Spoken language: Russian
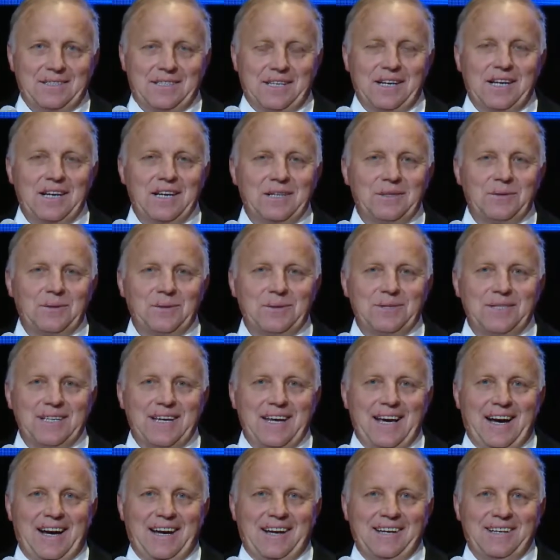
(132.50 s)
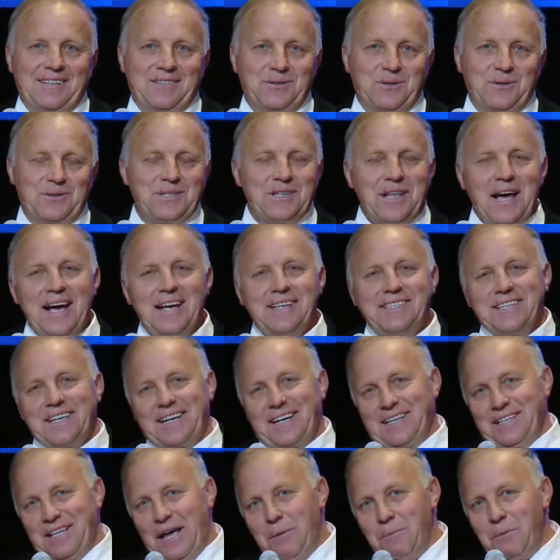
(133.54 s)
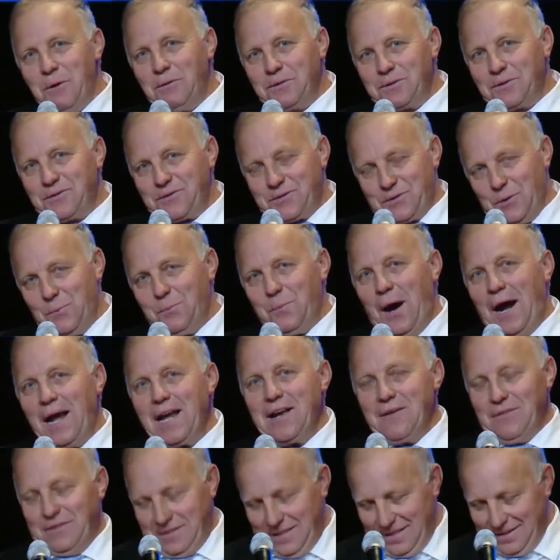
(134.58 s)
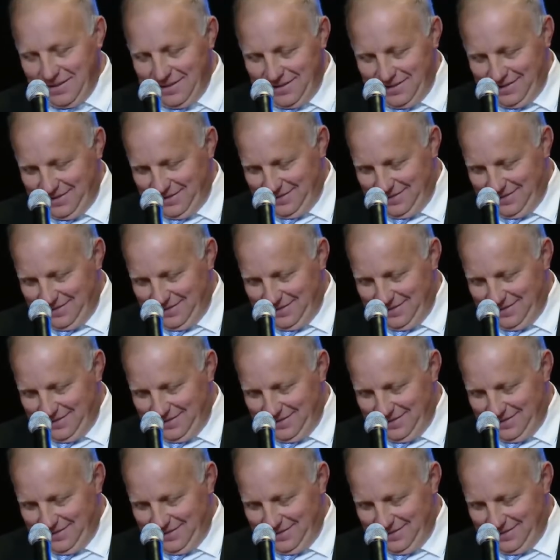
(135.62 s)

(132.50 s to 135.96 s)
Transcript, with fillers: дорогие друзья. Но знаете, когда мы вот вступали в этот